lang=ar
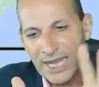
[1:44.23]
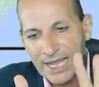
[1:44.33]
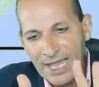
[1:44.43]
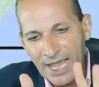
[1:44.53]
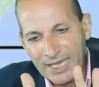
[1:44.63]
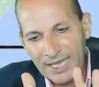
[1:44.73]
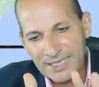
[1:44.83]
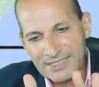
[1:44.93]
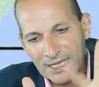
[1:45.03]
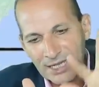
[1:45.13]
نجاح
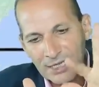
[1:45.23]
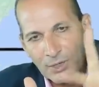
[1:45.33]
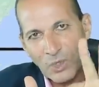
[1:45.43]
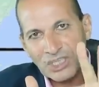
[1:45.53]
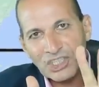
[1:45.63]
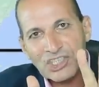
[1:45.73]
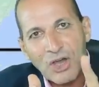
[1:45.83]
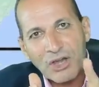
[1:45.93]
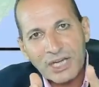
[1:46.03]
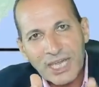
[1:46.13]
كاسح
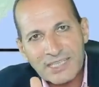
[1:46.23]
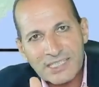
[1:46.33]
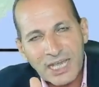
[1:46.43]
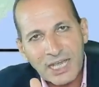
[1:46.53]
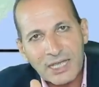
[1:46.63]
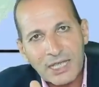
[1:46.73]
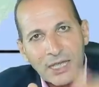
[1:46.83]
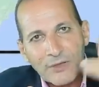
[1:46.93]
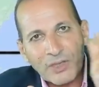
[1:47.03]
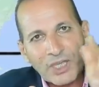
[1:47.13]
وانتصار كاسح
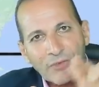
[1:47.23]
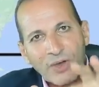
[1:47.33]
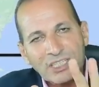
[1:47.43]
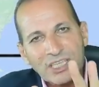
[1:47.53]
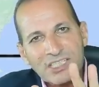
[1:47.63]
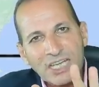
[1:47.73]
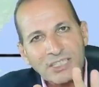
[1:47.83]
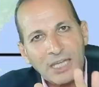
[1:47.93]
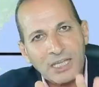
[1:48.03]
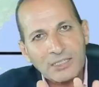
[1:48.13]
في فرض
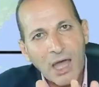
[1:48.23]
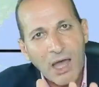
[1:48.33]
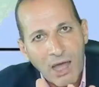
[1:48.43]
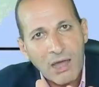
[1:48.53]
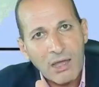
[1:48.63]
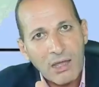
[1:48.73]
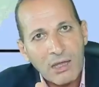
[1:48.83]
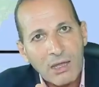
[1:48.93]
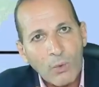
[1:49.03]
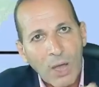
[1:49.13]
سيطرتها
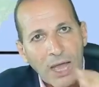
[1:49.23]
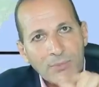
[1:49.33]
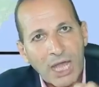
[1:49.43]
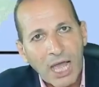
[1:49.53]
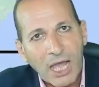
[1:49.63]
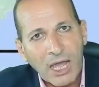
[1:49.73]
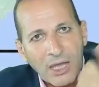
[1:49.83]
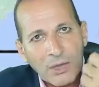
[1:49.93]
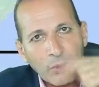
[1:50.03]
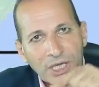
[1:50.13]

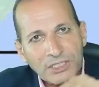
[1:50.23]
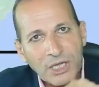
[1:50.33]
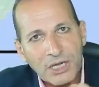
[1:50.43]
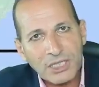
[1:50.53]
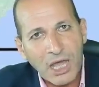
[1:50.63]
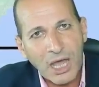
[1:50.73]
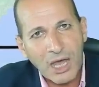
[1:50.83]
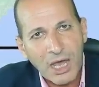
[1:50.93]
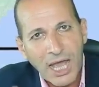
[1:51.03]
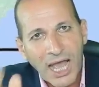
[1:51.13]
وأمنها
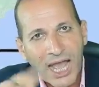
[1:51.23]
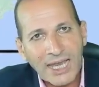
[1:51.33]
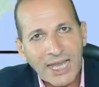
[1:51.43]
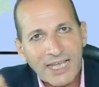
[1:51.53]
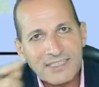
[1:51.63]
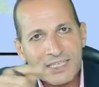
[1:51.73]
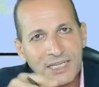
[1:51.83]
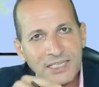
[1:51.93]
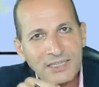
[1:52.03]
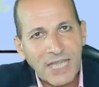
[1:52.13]
وإدارتها على
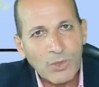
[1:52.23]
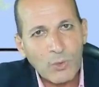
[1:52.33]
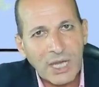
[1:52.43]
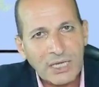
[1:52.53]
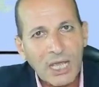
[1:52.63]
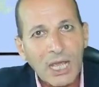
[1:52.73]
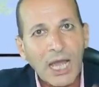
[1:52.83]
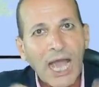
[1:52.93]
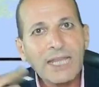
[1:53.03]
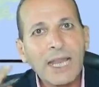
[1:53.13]
جزيرة تايوان
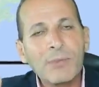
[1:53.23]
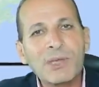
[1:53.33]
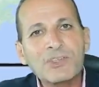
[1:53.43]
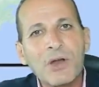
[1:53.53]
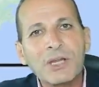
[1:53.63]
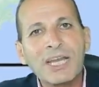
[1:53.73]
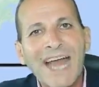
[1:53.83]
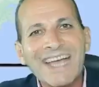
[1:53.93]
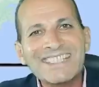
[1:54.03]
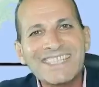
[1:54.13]
على المسار
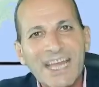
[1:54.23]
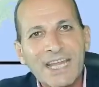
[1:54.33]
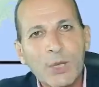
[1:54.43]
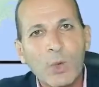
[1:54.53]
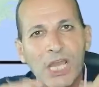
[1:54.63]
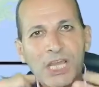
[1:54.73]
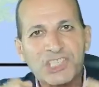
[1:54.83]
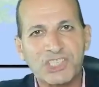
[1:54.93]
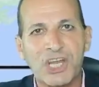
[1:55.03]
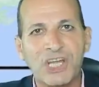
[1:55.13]
العسكري
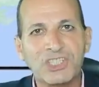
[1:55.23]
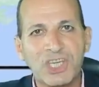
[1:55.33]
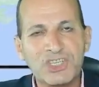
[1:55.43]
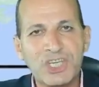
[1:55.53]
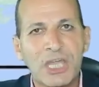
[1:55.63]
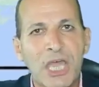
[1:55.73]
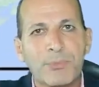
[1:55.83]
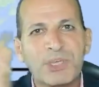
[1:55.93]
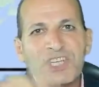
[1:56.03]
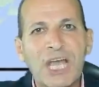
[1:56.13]
والاستراتيجي
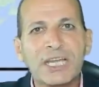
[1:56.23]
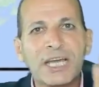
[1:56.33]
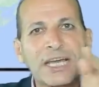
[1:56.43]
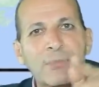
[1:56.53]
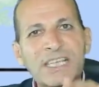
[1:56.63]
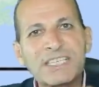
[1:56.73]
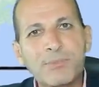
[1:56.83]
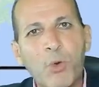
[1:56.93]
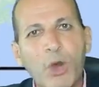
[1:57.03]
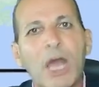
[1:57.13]
بشكل غير
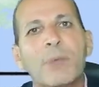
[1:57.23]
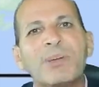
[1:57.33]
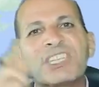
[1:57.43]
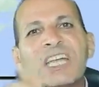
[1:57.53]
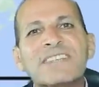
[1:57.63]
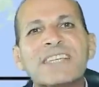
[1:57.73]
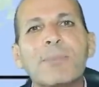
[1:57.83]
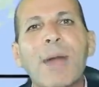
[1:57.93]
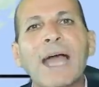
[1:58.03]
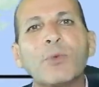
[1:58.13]
مسبوق
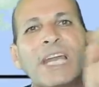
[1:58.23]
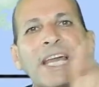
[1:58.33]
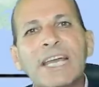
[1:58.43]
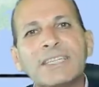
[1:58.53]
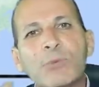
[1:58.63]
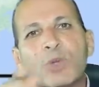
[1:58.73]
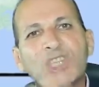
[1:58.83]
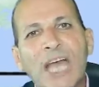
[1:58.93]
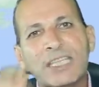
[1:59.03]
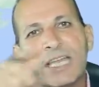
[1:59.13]
بالتنسيق مع الولايات
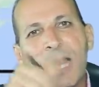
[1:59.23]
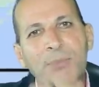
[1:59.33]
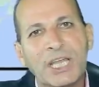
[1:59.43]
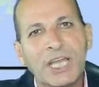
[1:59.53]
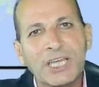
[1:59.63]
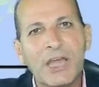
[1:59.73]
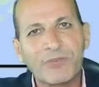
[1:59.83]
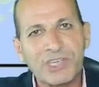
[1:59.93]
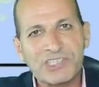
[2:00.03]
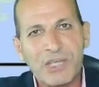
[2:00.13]
المتحدة الأمريكية
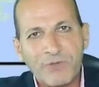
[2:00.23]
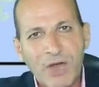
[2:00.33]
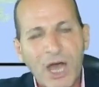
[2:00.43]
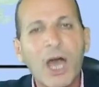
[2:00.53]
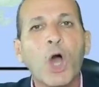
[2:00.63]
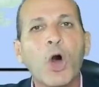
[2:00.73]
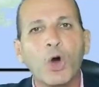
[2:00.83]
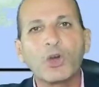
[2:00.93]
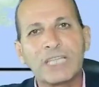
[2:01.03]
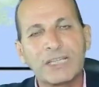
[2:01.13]
في صفقة
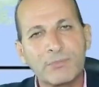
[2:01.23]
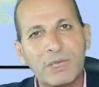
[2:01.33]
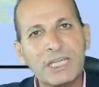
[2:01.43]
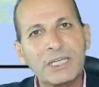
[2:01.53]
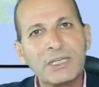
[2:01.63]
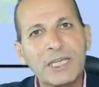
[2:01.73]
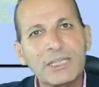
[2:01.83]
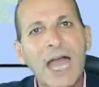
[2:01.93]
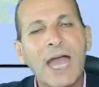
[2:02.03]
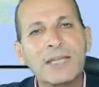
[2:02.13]
عقدت من
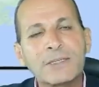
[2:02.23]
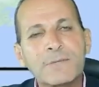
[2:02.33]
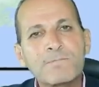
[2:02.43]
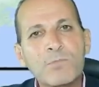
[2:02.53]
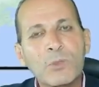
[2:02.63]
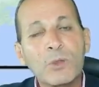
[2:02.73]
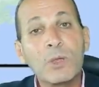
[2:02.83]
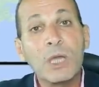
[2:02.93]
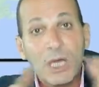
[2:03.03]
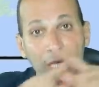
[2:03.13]
تحت
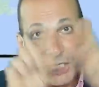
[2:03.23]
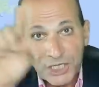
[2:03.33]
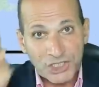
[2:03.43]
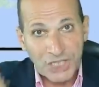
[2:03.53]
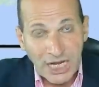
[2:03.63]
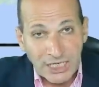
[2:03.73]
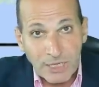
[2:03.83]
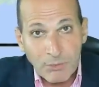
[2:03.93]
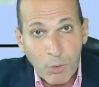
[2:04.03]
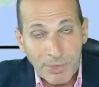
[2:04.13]

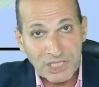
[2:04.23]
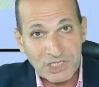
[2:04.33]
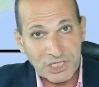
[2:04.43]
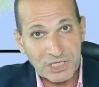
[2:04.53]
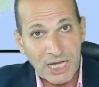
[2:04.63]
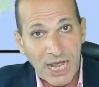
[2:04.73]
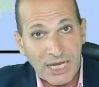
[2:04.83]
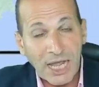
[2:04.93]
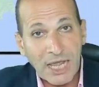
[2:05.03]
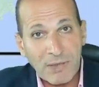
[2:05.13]
الشكل المباشر
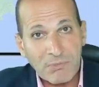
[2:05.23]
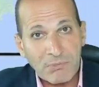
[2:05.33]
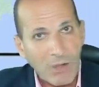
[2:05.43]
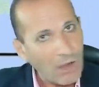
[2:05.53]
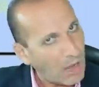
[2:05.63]
العام